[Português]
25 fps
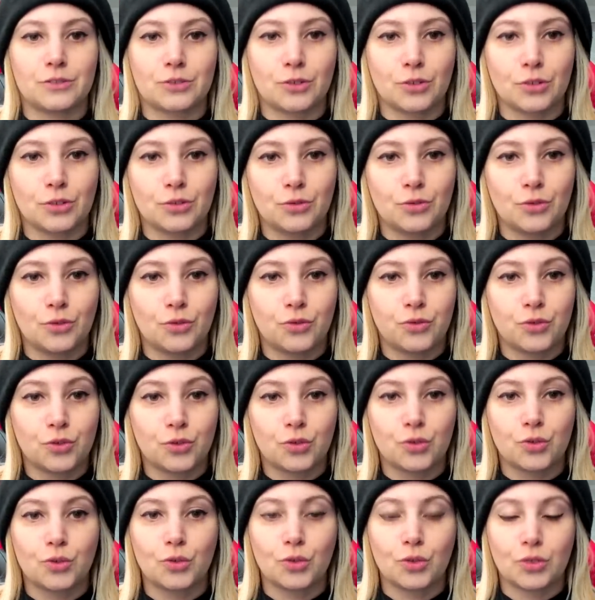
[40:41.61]
todo o
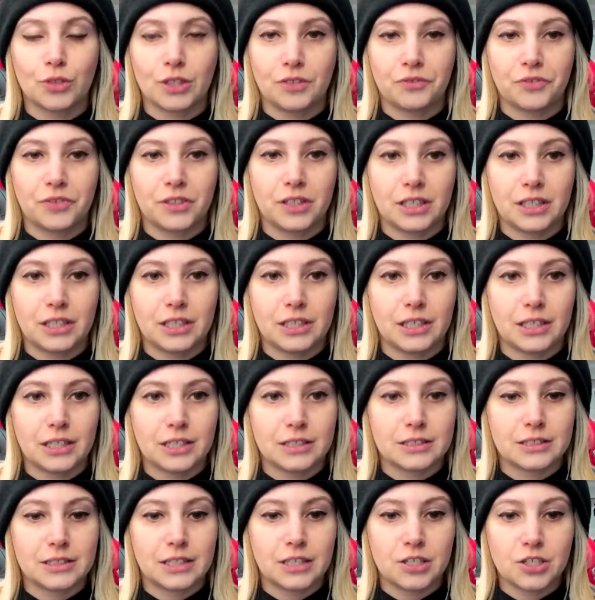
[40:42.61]
futuro da franquia
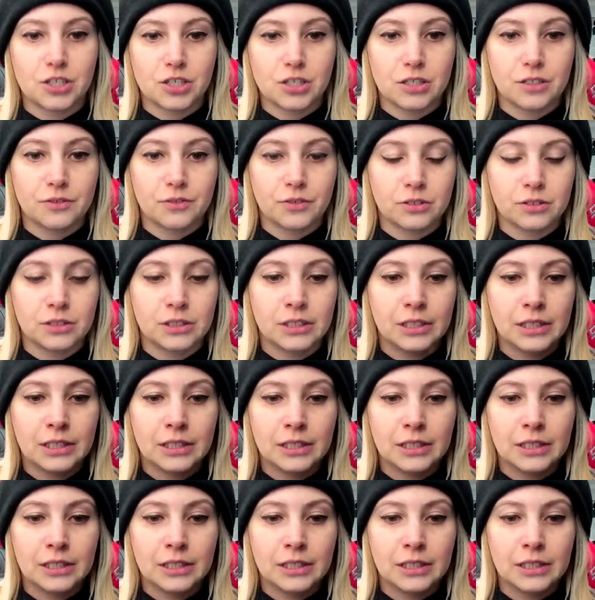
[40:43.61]
Resident Evil.